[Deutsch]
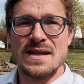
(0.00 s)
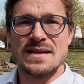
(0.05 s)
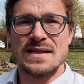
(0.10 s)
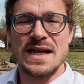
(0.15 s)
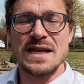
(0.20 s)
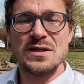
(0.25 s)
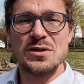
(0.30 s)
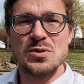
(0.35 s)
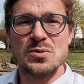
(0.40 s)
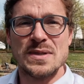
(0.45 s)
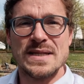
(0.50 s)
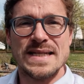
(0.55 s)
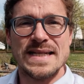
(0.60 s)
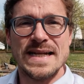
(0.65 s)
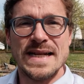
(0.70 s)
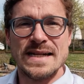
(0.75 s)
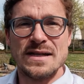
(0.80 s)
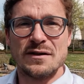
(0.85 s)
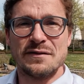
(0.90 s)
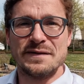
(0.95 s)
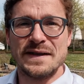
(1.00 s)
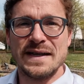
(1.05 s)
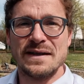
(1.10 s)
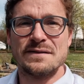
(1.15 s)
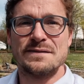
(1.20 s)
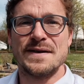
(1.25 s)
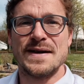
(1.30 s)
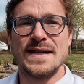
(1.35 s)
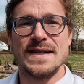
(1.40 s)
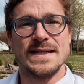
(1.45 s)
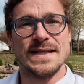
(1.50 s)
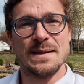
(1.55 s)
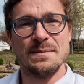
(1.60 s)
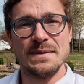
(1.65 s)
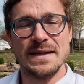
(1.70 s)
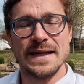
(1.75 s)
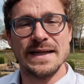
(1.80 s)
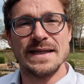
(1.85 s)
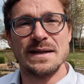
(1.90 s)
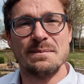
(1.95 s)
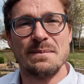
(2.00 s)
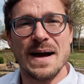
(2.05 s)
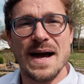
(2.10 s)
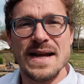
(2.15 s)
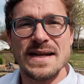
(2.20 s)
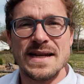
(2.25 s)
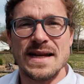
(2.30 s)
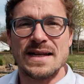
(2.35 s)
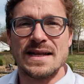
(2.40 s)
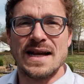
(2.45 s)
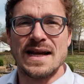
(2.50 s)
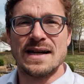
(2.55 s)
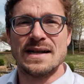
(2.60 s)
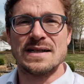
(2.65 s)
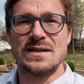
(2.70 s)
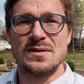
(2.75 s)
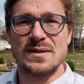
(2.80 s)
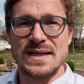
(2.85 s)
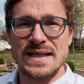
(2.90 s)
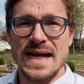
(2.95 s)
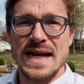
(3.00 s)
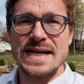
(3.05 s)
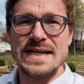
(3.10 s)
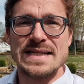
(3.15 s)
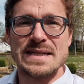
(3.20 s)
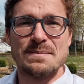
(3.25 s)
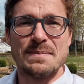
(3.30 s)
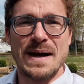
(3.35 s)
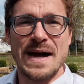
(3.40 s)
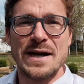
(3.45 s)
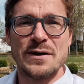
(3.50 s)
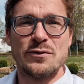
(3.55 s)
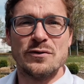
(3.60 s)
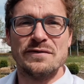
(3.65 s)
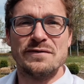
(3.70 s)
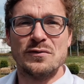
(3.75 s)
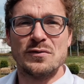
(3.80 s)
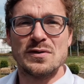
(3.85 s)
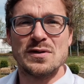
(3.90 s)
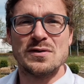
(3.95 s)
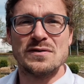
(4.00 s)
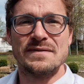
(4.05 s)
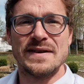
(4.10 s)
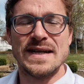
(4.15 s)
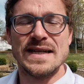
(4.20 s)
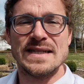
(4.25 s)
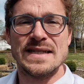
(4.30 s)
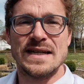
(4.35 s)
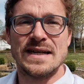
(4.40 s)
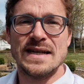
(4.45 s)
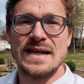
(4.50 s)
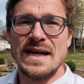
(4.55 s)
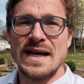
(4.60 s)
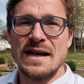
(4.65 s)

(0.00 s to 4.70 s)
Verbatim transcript: Dazu zählen auf jeden Fall sämtliche Bahnanlagen, also Gleise, Bahnhöfe und so weiter,